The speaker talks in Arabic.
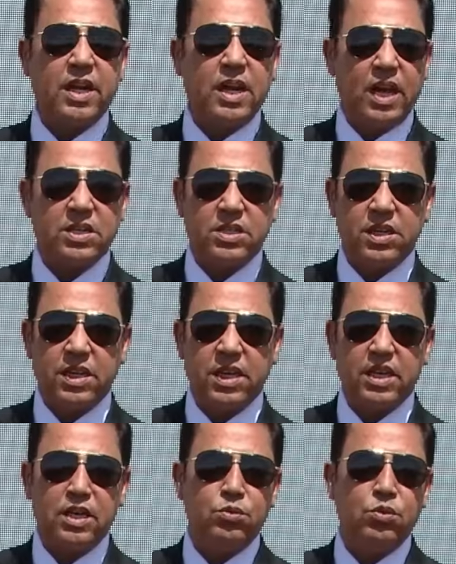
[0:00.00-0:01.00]
تنسجم
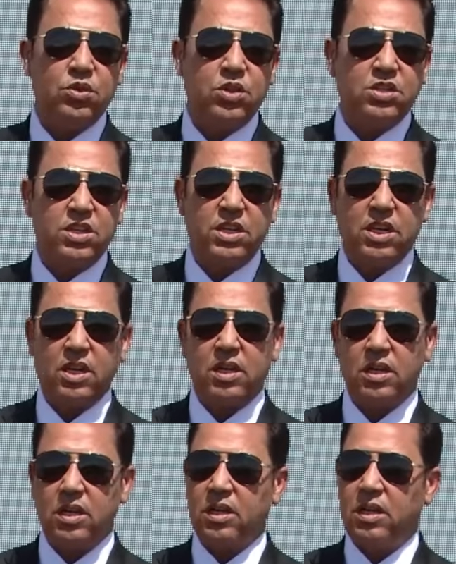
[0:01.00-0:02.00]
مع رؤية الحكومة
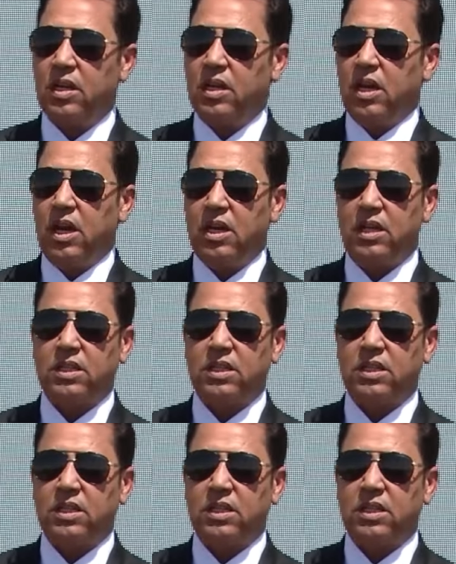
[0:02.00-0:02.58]
الاتحادية